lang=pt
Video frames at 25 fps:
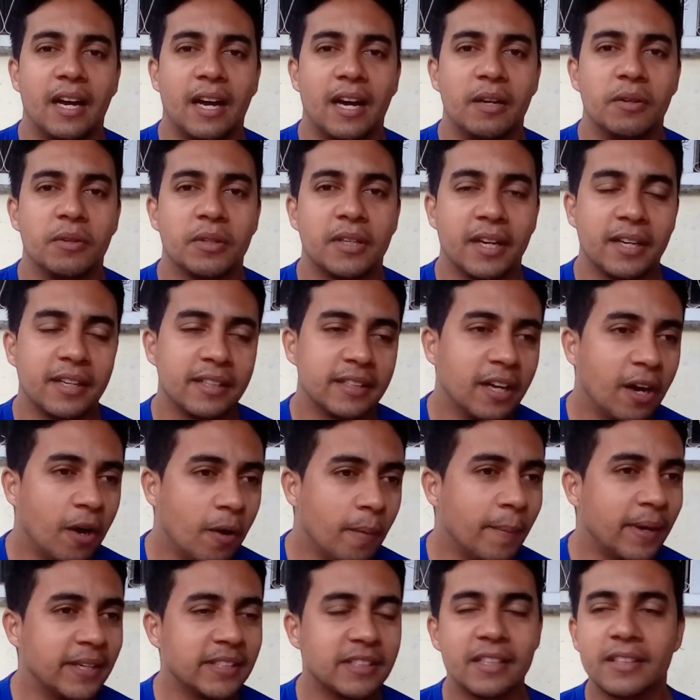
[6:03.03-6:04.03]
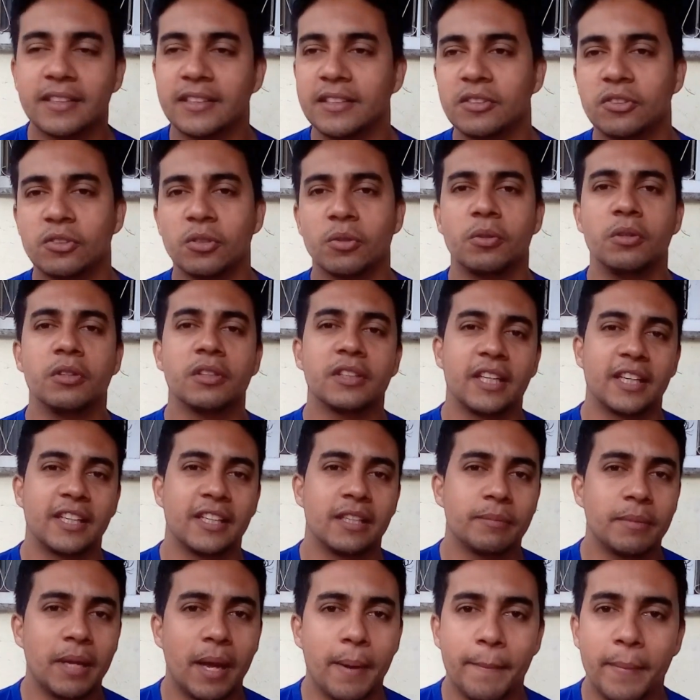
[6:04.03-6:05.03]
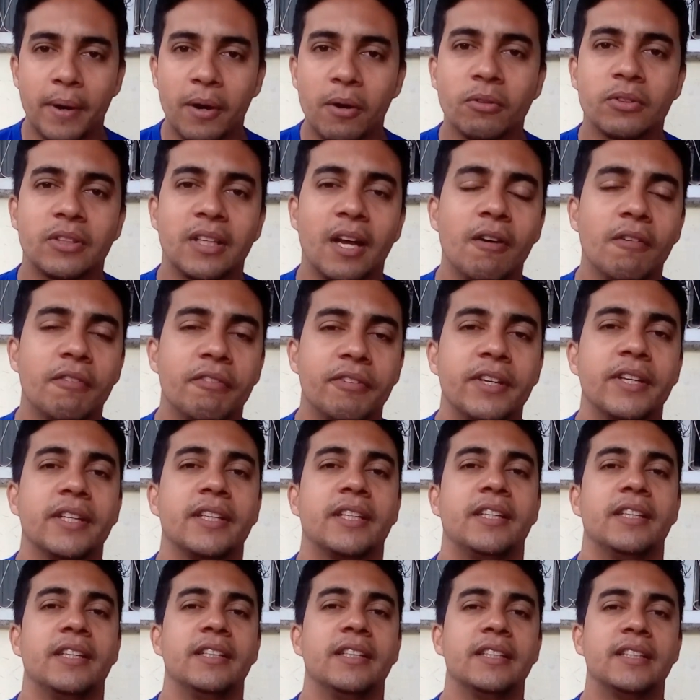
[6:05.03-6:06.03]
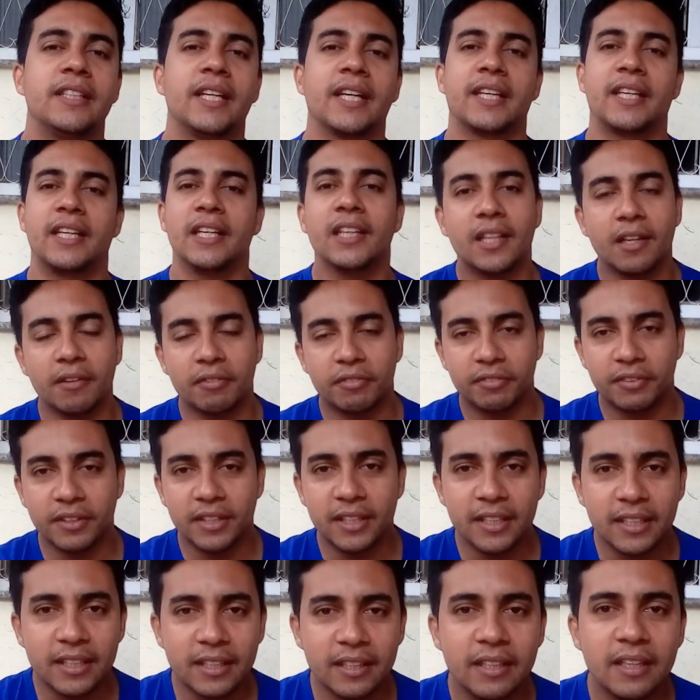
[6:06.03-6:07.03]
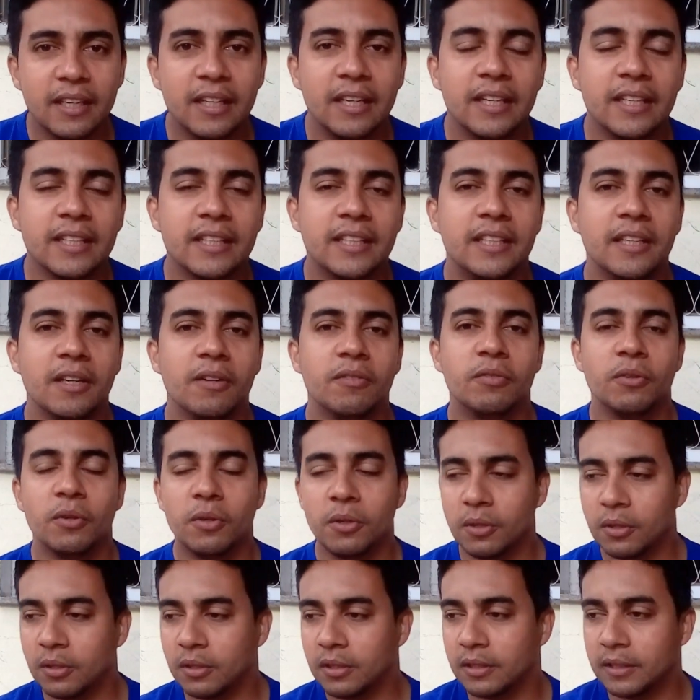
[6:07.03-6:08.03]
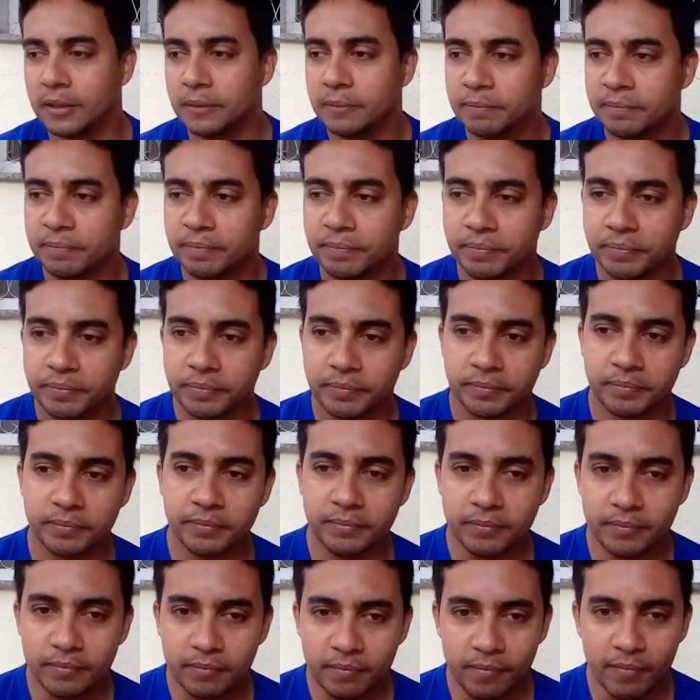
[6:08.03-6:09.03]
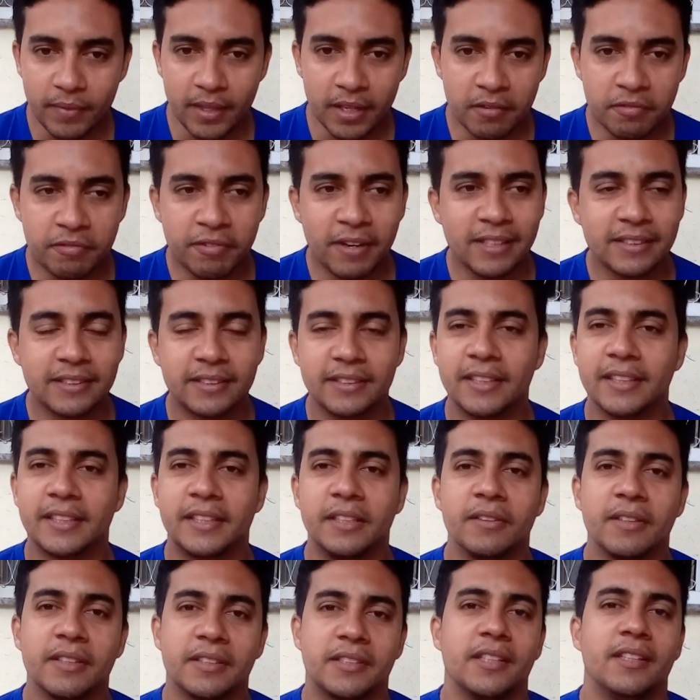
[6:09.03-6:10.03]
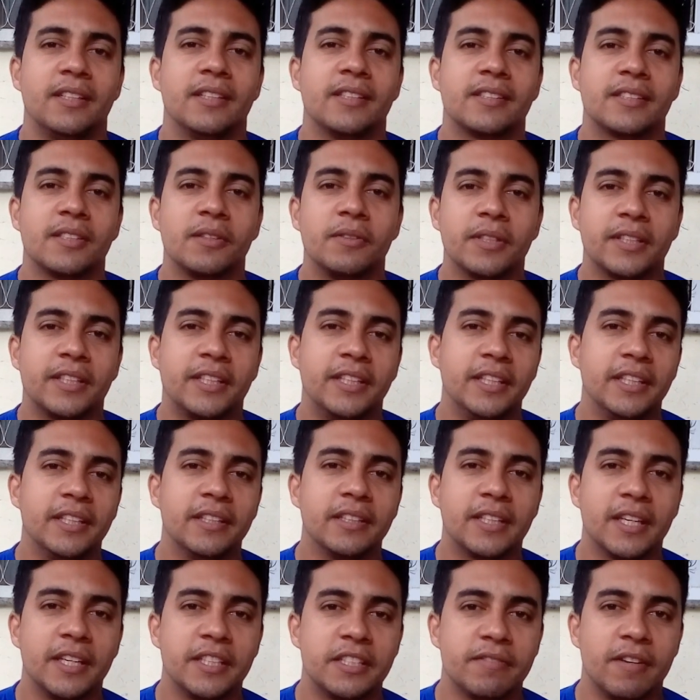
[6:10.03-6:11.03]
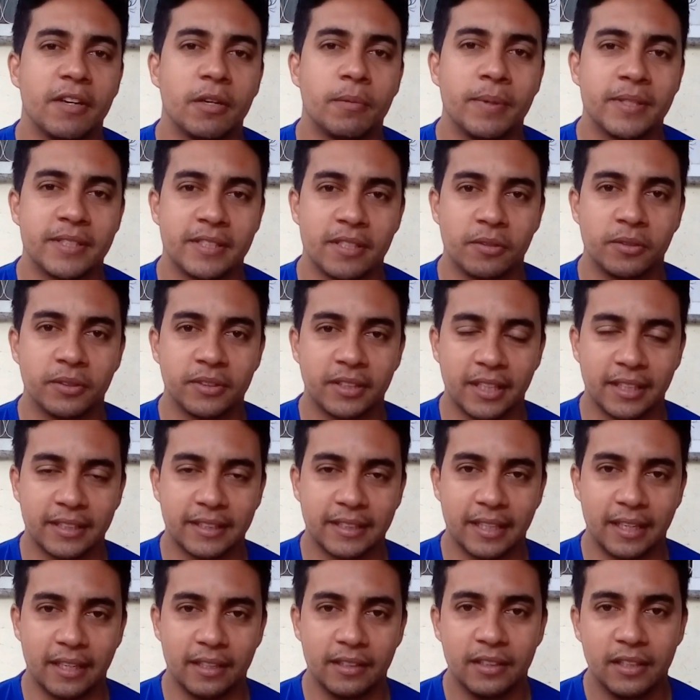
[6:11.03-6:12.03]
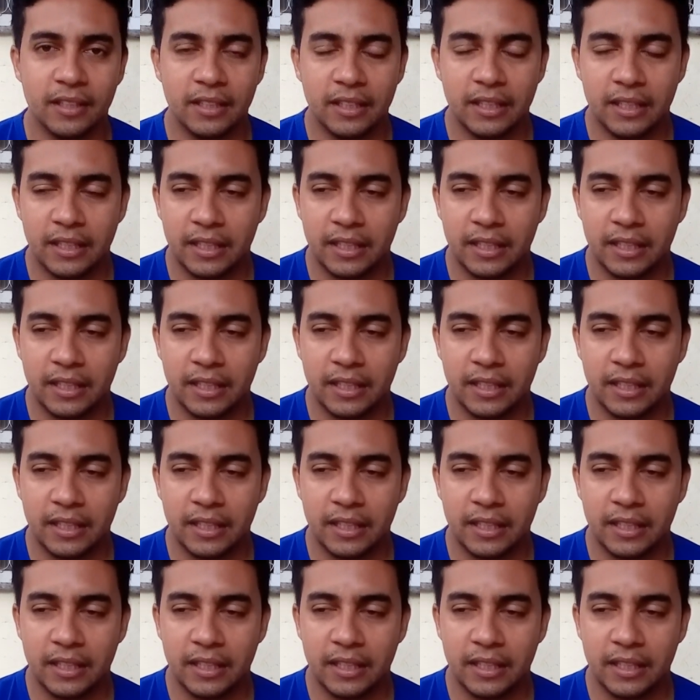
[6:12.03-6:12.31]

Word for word: Aí o cara, não, mas aqui o seu currículo tá aqui na minha mão, tal, vem aqui na quinta-feira que eu vou fazer aqui uma seleção aqui que a gente vai começar a contratar.